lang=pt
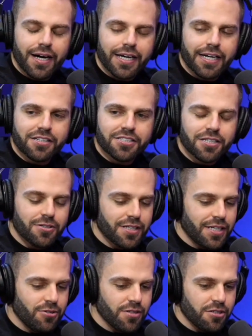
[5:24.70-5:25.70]
ele chegou na
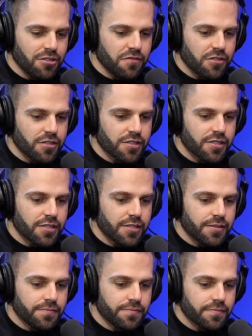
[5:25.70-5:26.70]
reunião e falou assim:
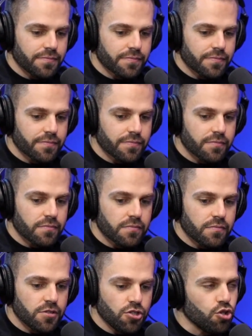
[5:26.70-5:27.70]

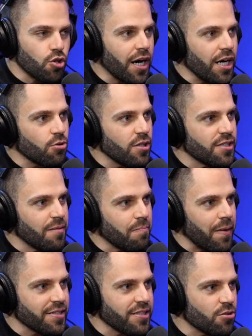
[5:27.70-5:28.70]
jogador se
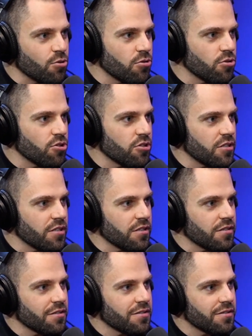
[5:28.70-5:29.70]
pesa todo dia.
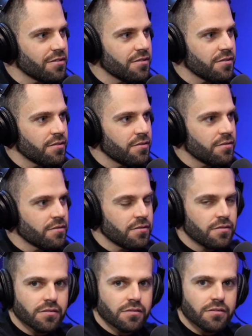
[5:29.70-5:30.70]

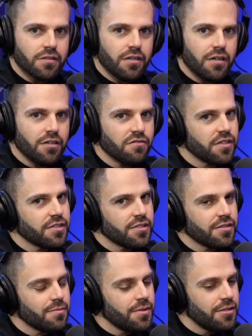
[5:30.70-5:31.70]
Hum. Aí eu falei assim,
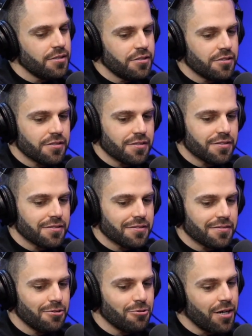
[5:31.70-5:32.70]
mister.
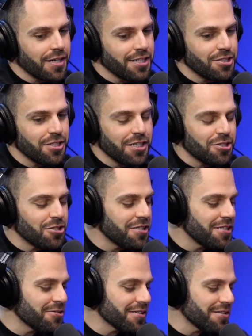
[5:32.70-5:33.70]
Eu com aquele
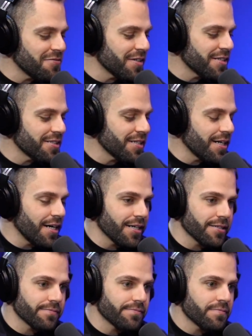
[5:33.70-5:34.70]
jeitinho, né? Eu falei assim, cara.